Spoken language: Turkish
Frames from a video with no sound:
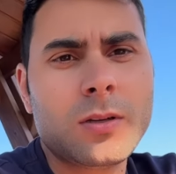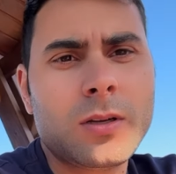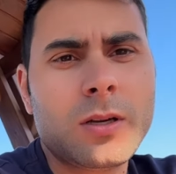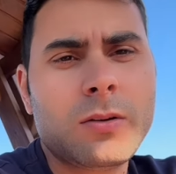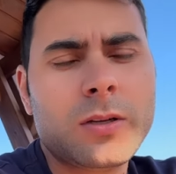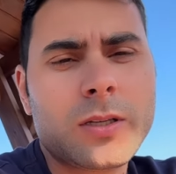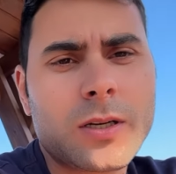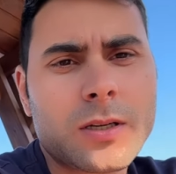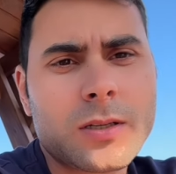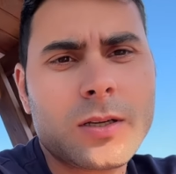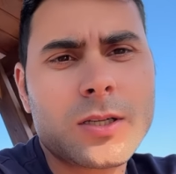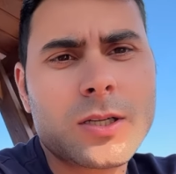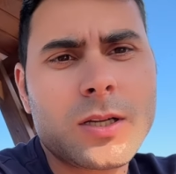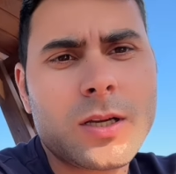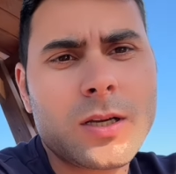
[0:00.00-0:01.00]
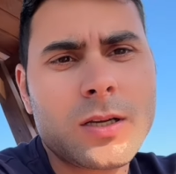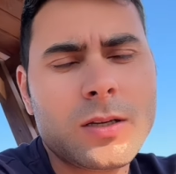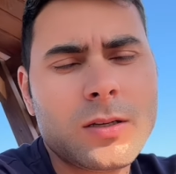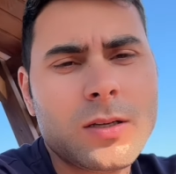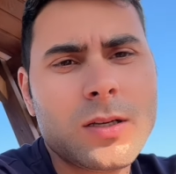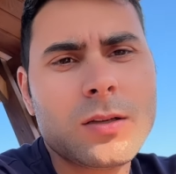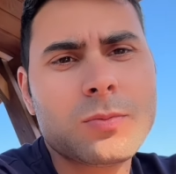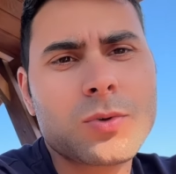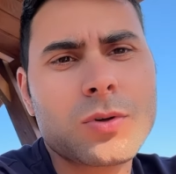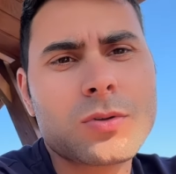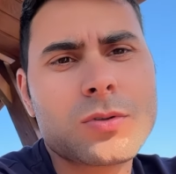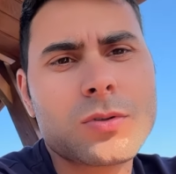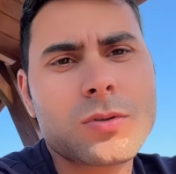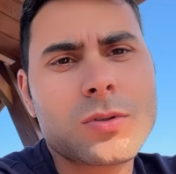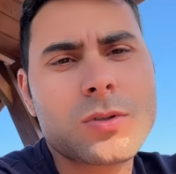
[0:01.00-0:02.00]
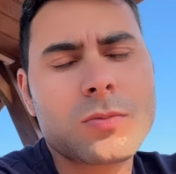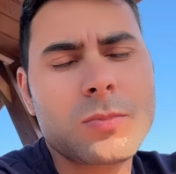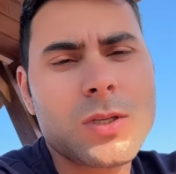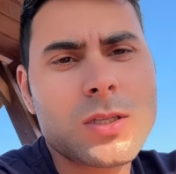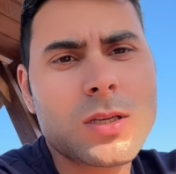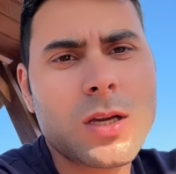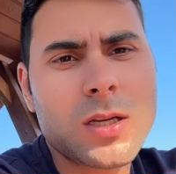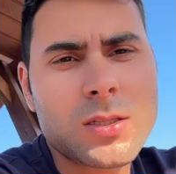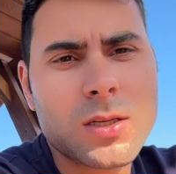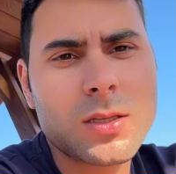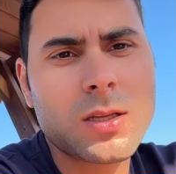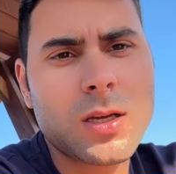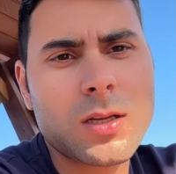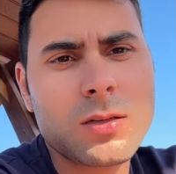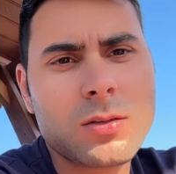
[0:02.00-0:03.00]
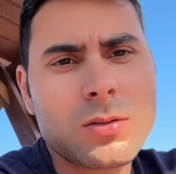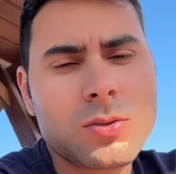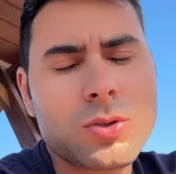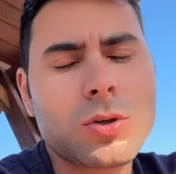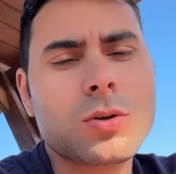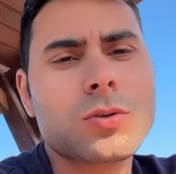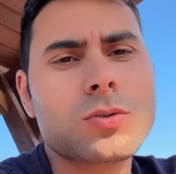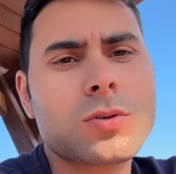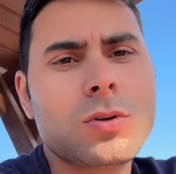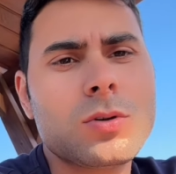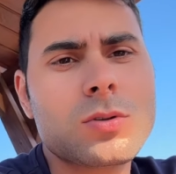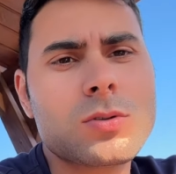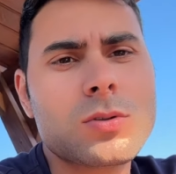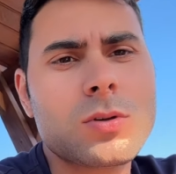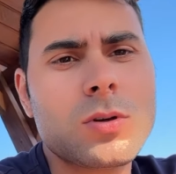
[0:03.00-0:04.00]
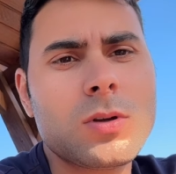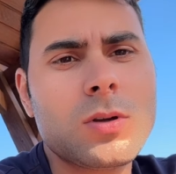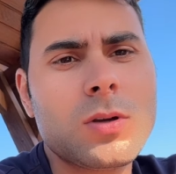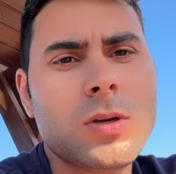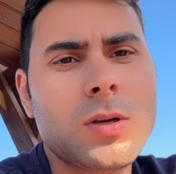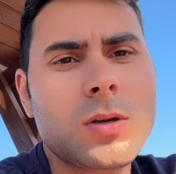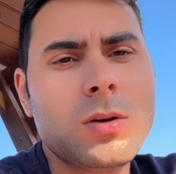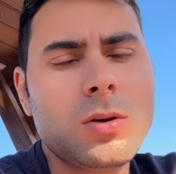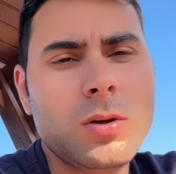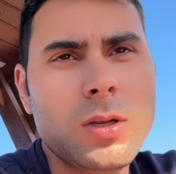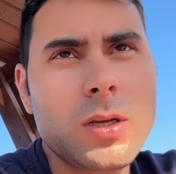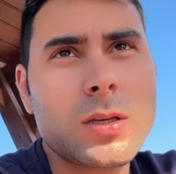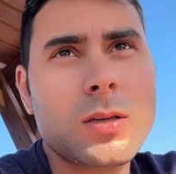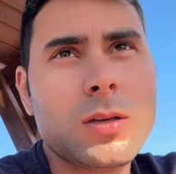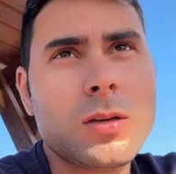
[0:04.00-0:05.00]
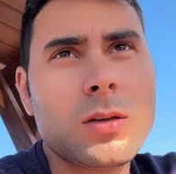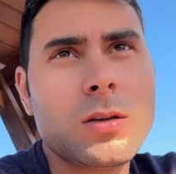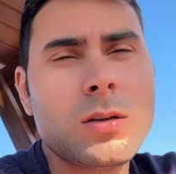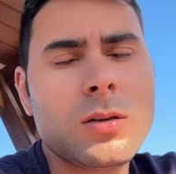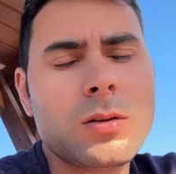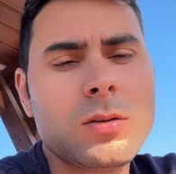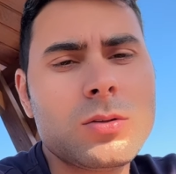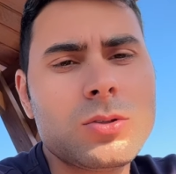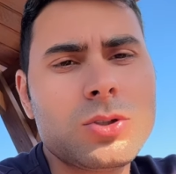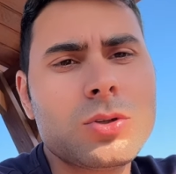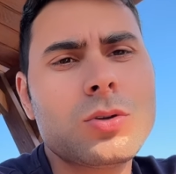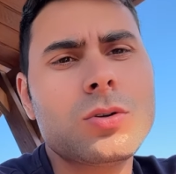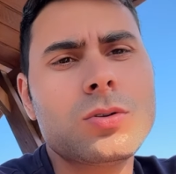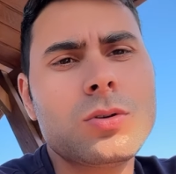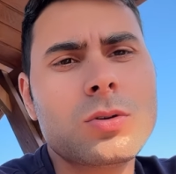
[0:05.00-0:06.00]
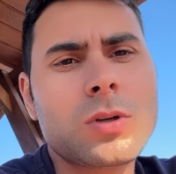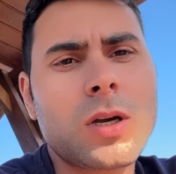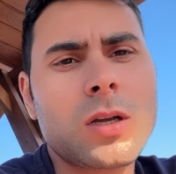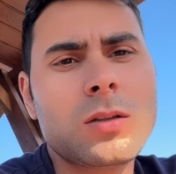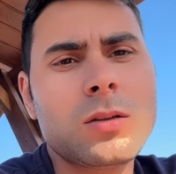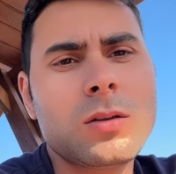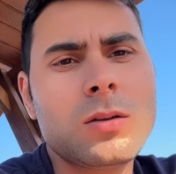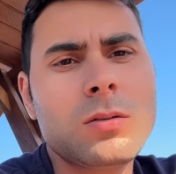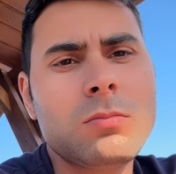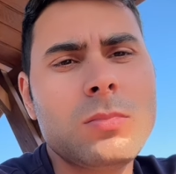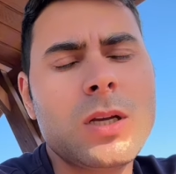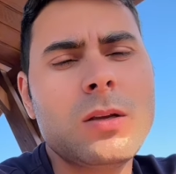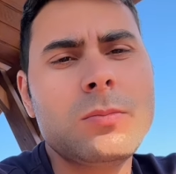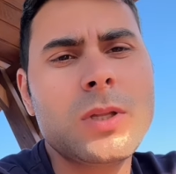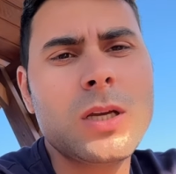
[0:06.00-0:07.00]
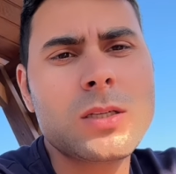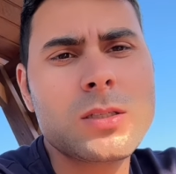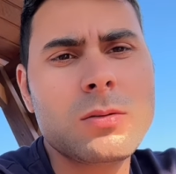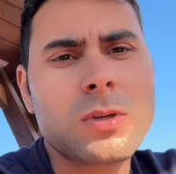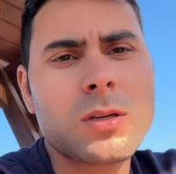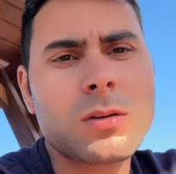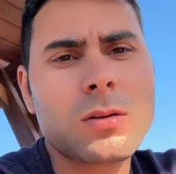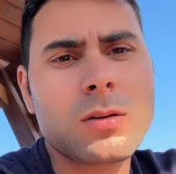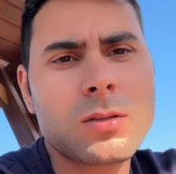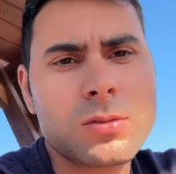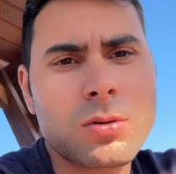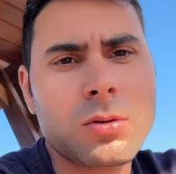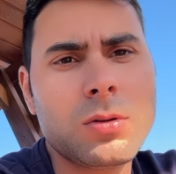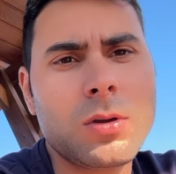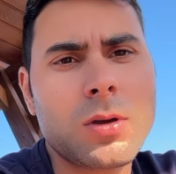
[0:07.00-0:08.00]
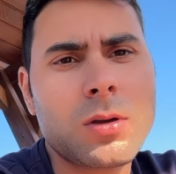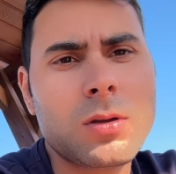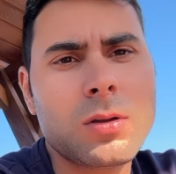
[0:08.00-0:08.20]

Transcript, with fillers: Evet arkadaşlar ne edip durursunuz? Biz gerçekten çok üzgünüz. Öyle ki Şükür Türkan benim dezemin kızı oluyor.